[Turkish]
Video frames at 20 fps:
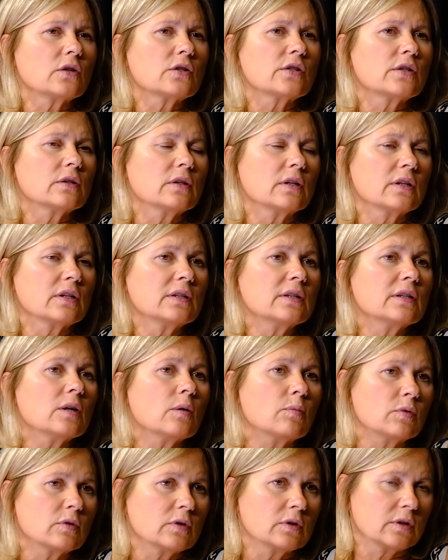aşıların
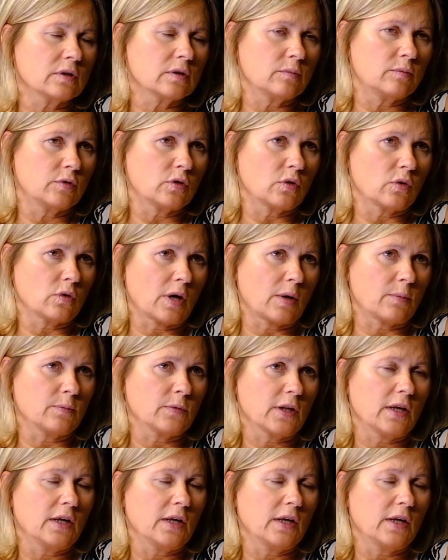yapıldığı bir dönem.